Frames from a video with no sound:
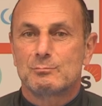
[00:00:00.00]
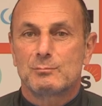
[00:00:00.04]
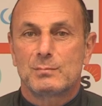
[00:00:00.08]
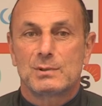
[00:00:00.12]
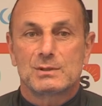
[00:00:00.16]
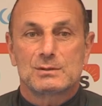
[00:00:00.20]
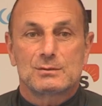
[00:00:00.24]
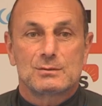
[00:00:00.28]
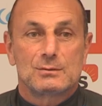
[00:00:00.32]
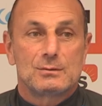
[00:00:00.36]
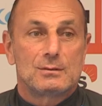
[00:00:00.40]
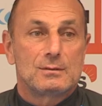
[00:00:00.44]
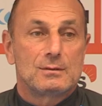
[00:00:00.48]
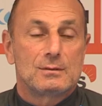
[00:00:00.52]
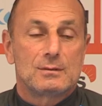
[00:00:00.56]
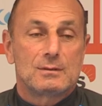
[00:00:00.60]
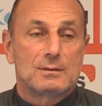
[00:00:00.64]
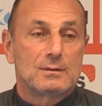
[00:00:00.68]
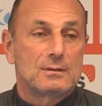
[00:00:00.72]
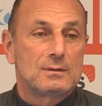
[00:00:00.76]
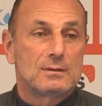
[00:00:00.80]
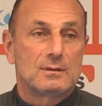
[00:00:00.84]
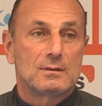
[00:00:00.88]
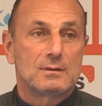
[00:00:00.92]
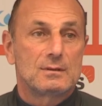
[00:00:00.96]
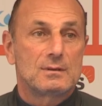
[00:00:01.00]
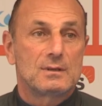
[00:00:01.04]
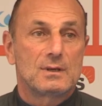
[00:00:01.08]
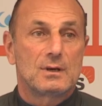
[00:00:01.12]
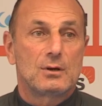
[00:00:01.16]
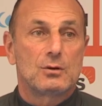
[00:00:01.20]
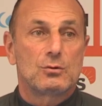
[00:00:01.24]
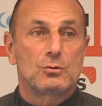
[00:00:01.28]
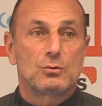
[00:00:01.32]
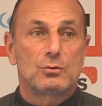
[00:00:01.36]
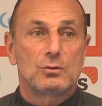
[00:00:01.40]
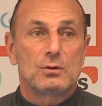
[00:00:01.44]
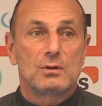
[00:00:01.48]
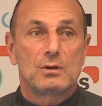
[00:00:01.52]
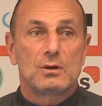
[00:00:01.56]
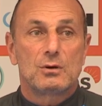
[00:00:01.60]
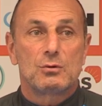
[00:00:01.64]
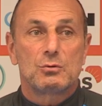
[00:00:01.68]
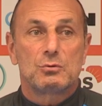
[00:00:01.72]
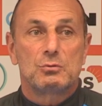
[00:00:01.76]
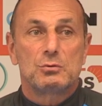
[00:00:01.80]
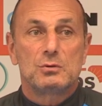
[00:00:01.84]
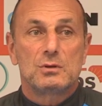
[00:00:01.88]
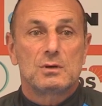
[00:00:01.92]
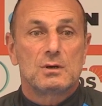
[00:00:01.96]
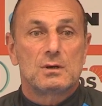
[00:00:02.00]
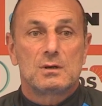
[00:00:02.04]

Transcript: Parce que il euh, n'y a, aucune.